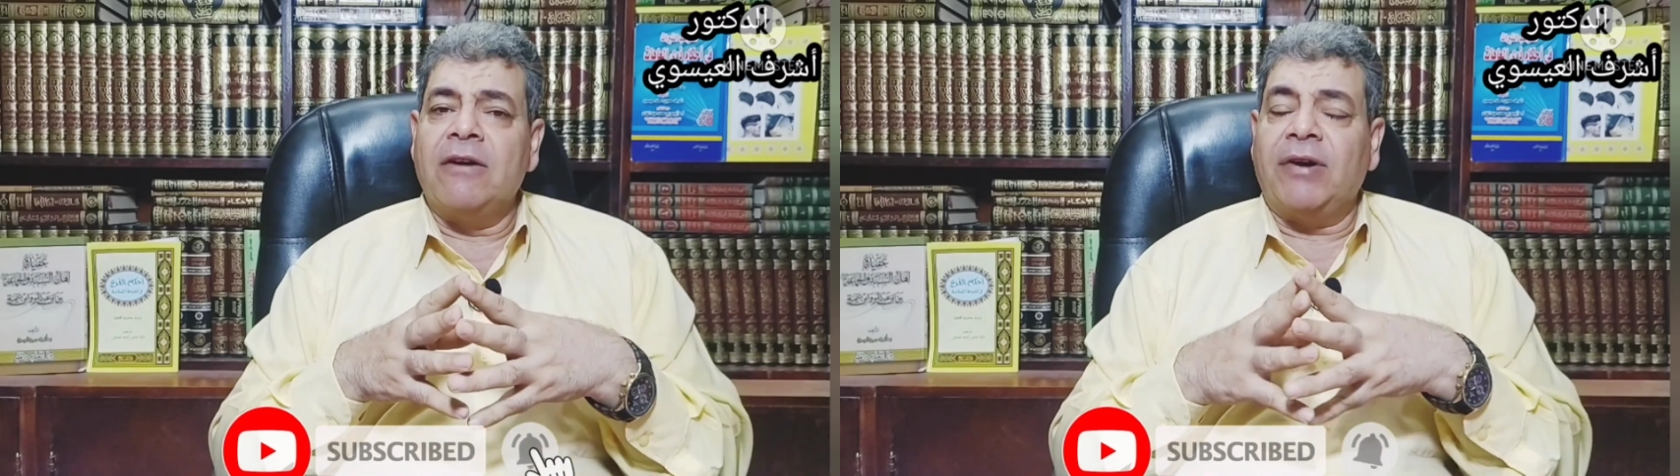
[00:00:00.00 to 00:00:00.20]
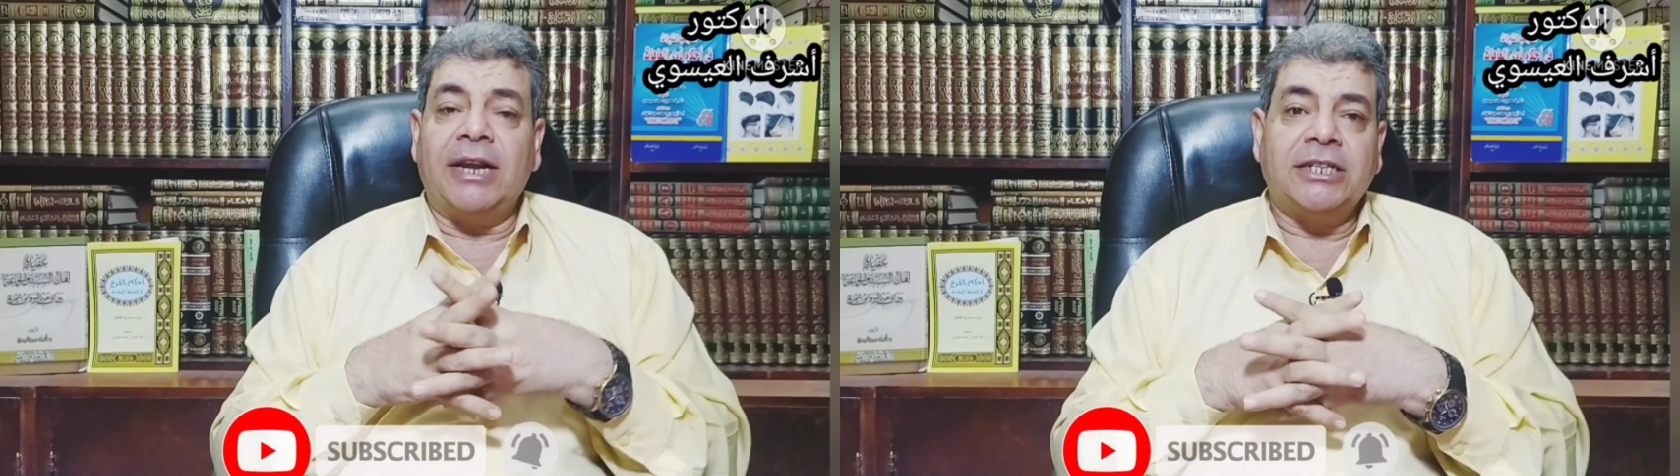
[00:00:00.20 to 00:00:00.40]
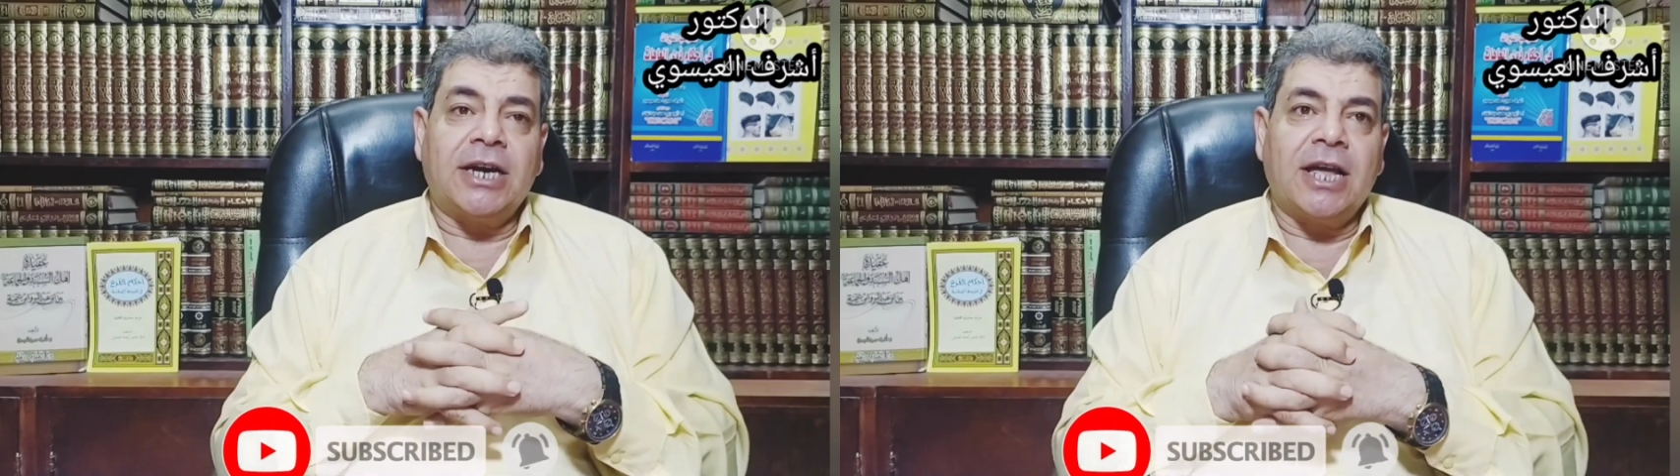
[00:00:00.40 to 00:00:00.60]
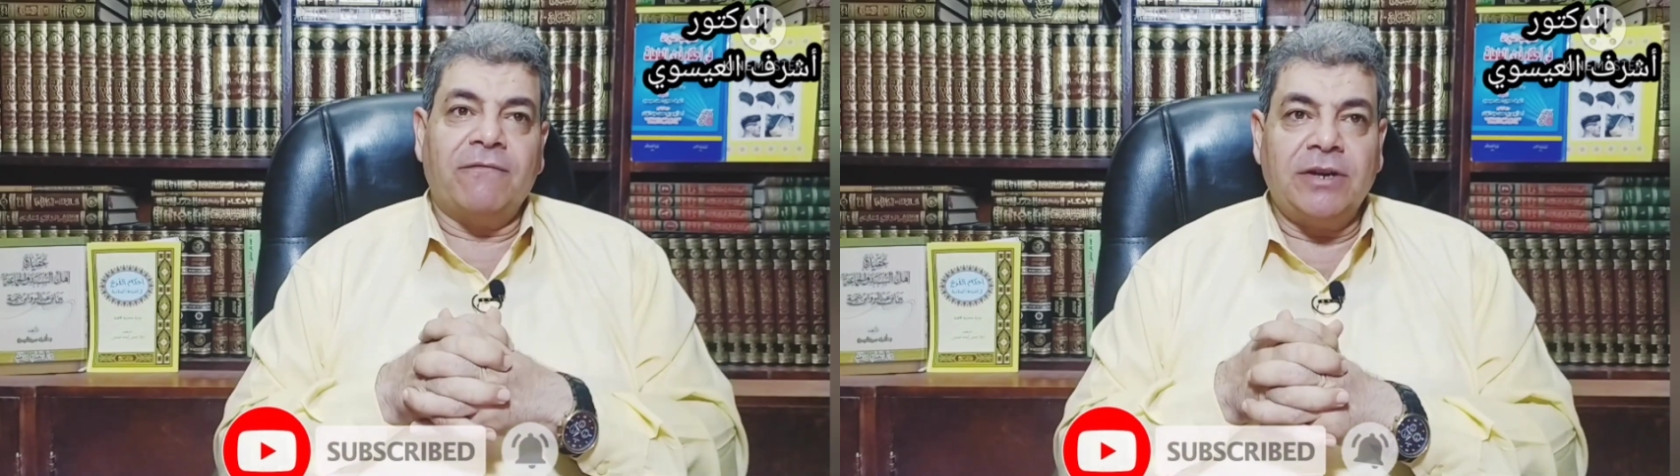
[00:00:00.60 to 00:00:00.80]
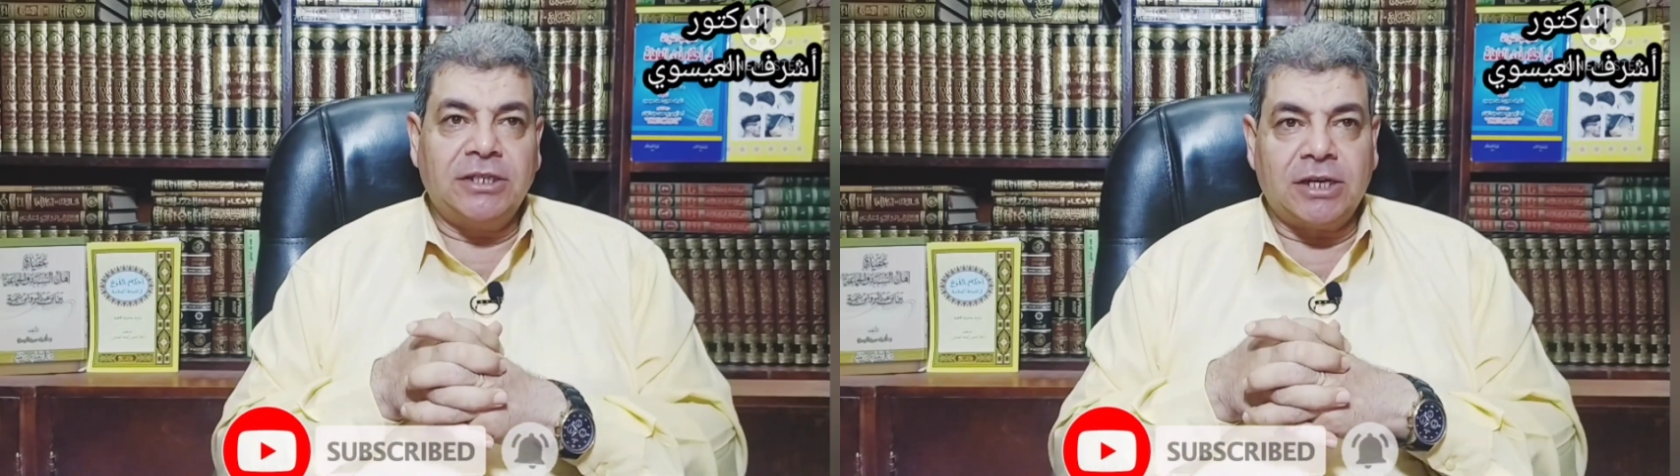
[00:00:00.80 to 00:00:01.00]
فلا شك
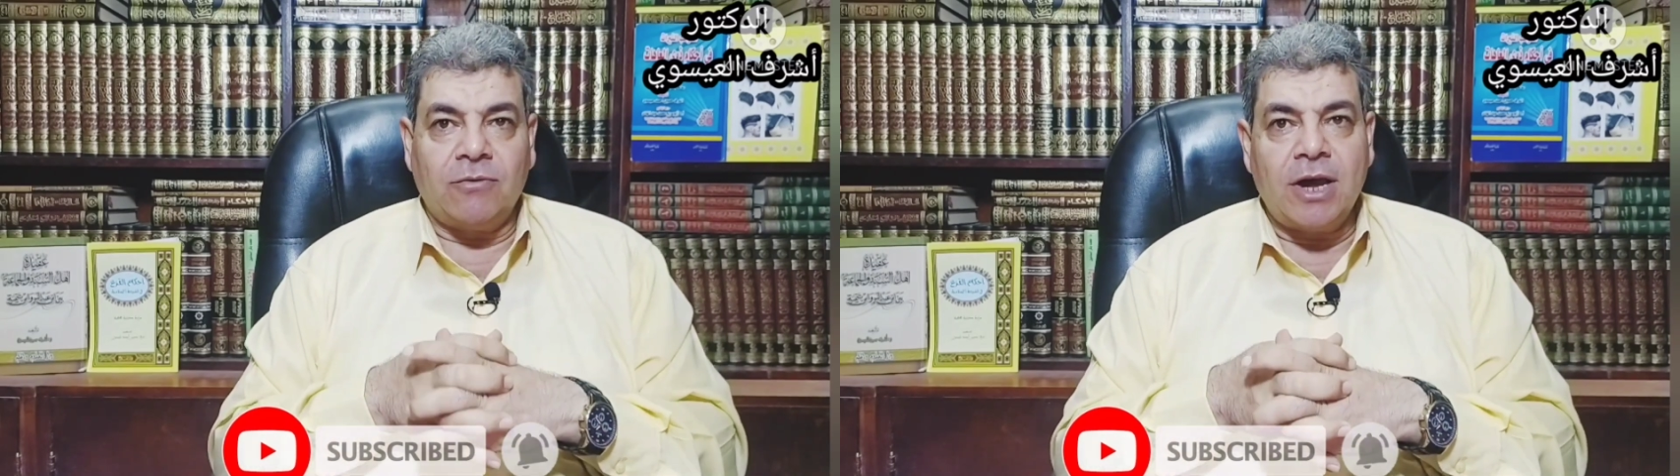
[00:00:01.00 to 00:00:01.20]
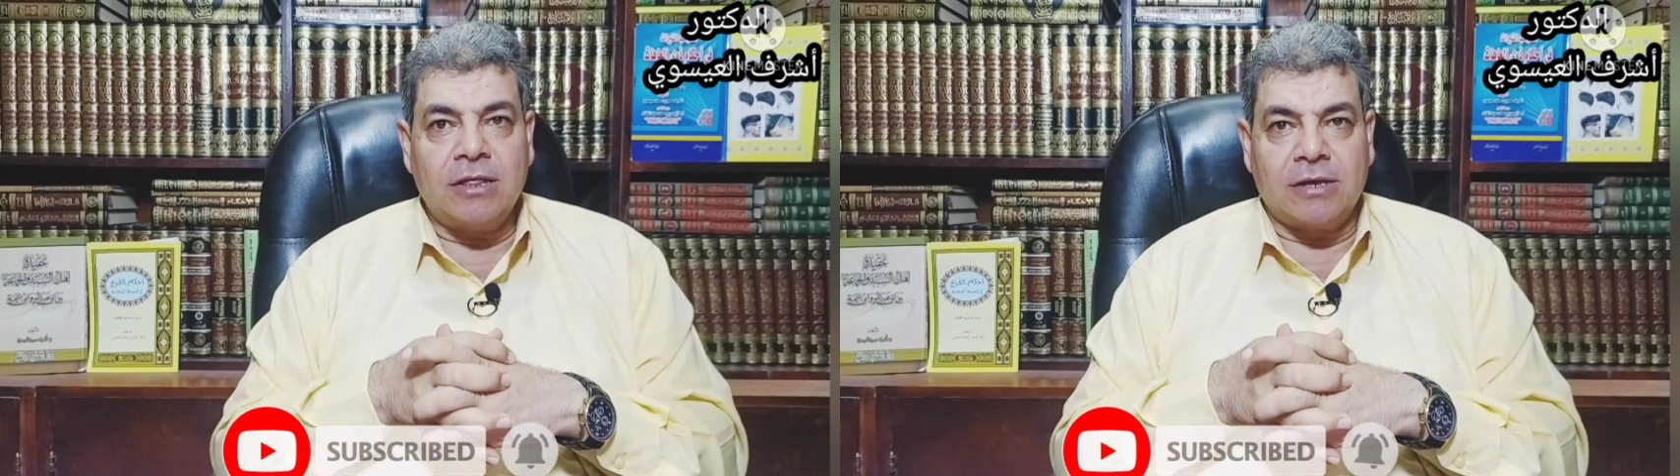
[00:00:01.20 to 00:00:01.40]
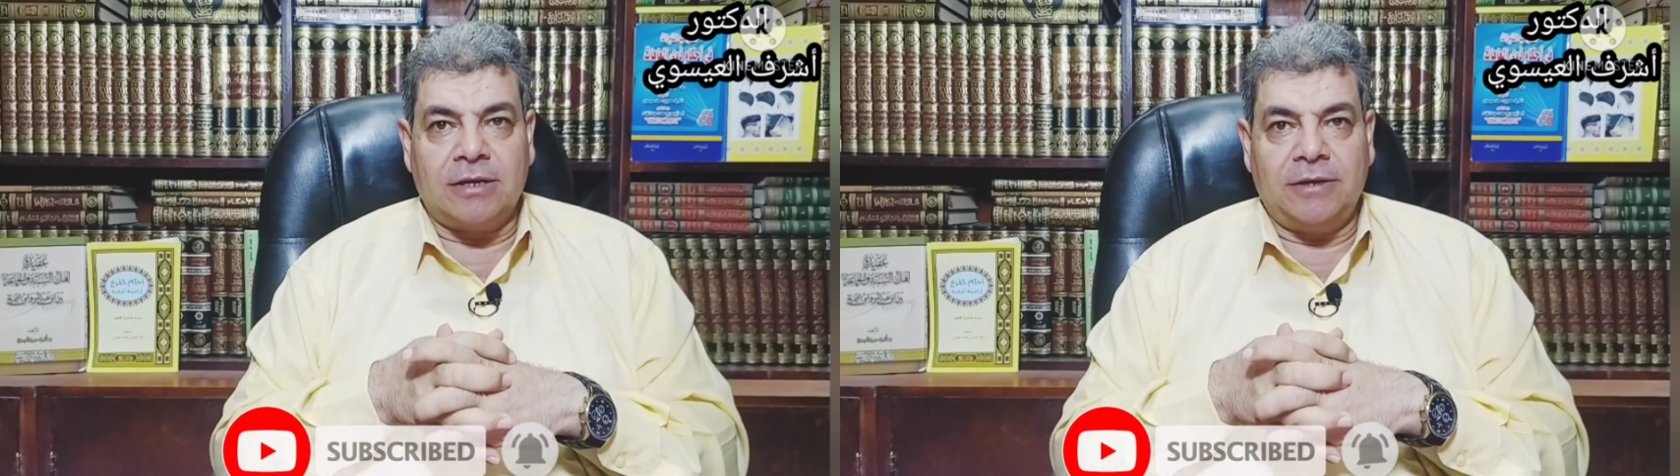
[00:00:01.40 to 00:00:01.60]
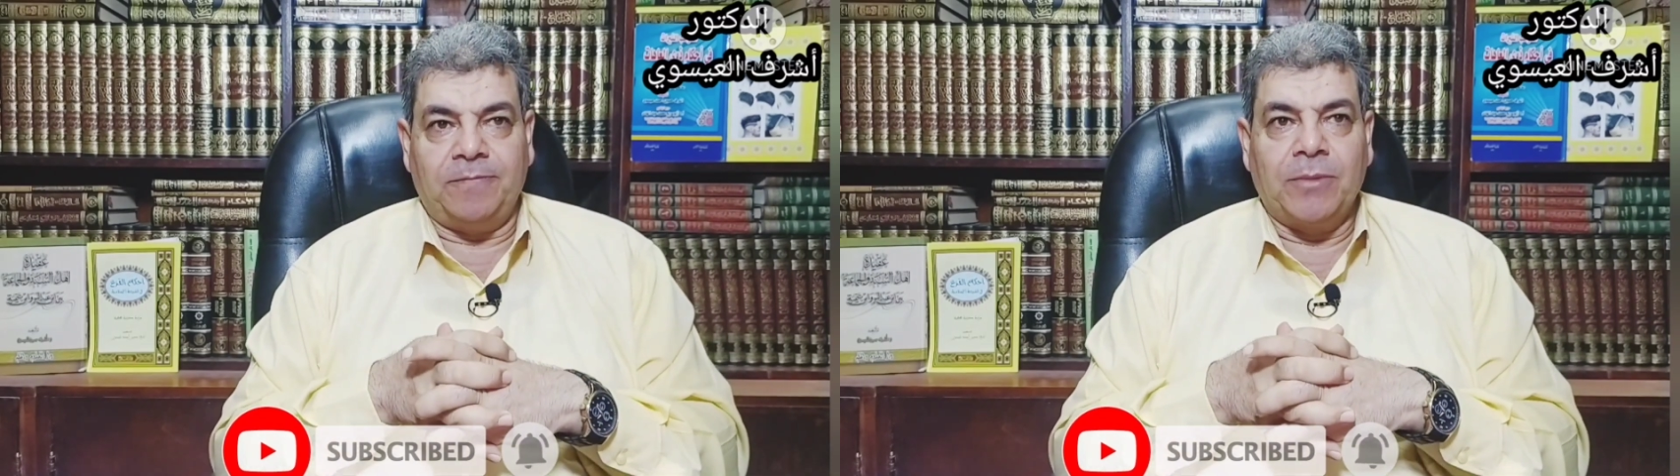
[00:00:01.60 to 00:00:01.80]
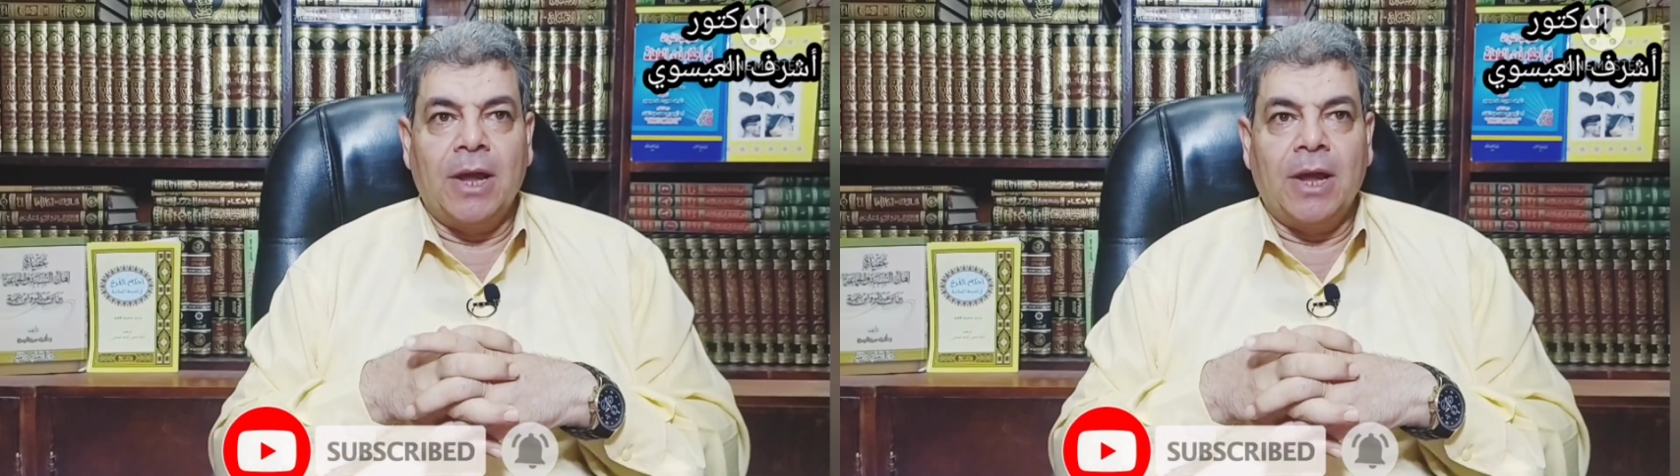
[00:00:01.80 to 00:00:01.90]
في جوازه